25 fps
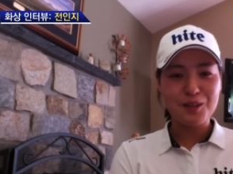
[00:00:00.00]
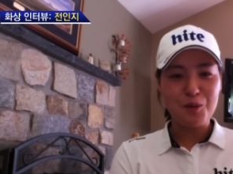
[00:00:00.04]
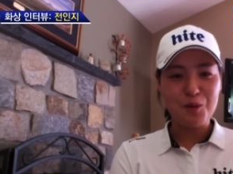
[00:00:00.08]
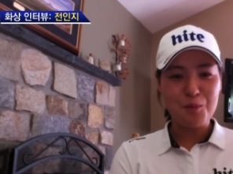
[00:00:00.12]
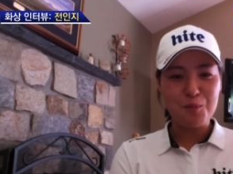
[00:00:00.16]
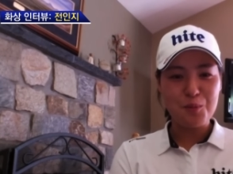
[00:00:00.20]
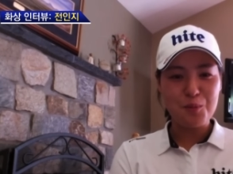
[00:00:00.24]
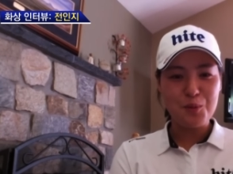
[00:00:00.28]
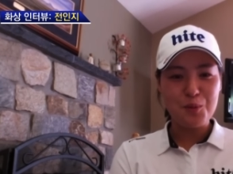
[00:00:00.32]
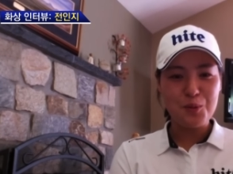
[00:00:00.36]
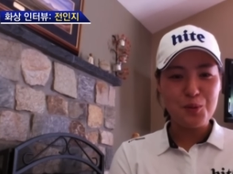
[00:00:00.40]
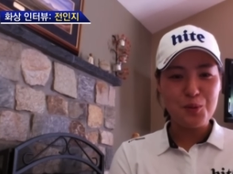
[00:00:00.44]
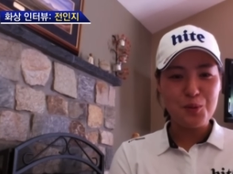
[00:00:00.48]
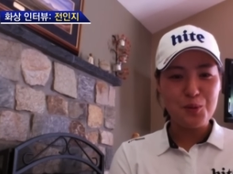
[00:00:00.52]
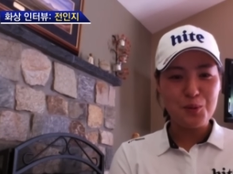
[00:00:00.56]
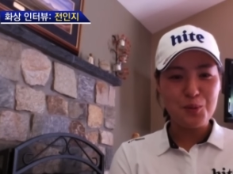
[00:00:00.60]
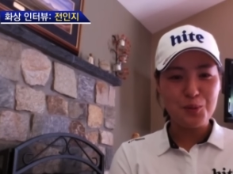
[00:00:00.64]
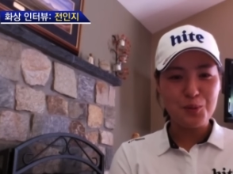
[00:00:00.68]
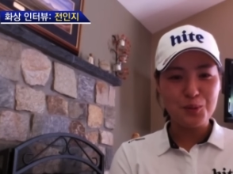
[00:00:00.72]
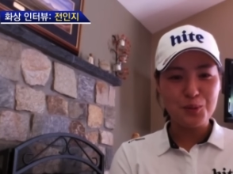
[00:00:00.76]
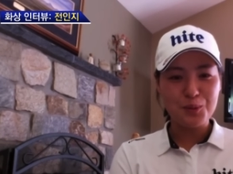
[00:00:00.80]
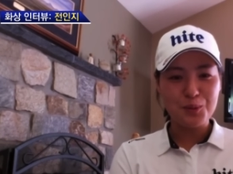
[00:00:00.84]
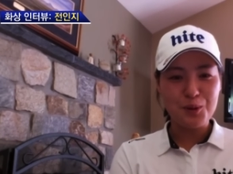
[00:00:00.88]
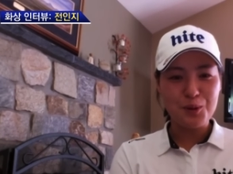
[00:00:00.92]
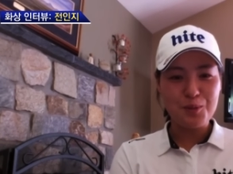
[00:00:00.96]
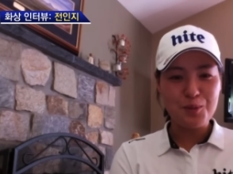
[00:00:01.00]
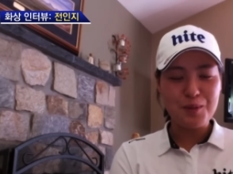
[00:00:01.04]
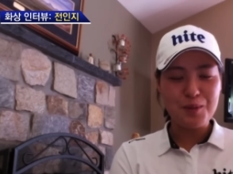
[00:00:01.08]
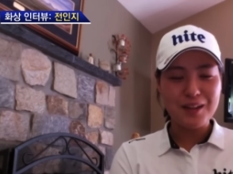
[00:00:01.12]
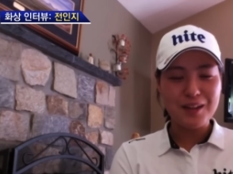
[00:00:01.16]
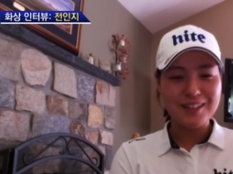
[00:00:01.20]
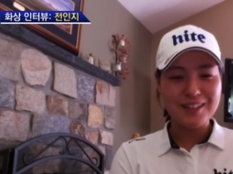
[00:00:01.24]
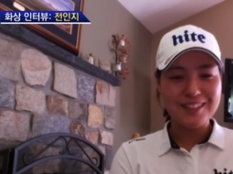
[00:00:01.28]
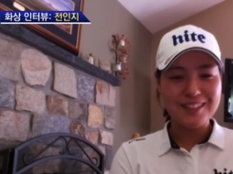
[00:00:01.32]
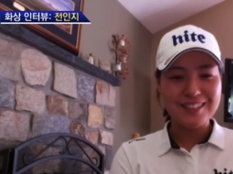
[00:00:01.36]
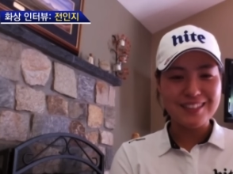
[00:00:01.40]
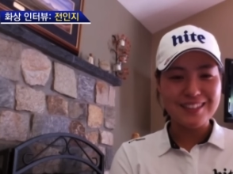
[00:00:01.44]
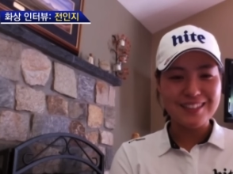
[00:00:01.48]
덤보로 더
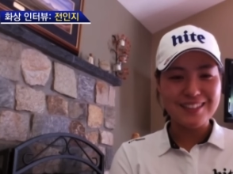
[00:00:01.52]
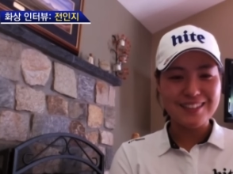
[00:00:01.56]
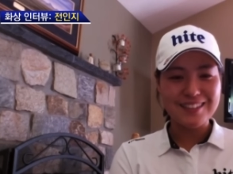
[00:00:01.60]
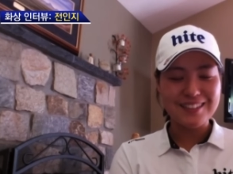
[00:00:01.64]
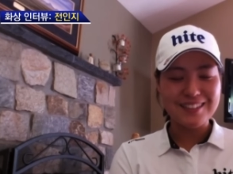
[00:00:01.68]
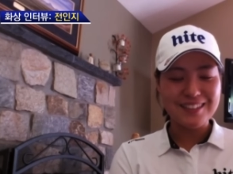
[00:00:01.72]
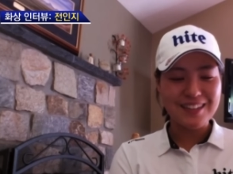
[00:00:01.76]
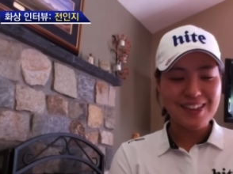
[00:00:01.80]
많이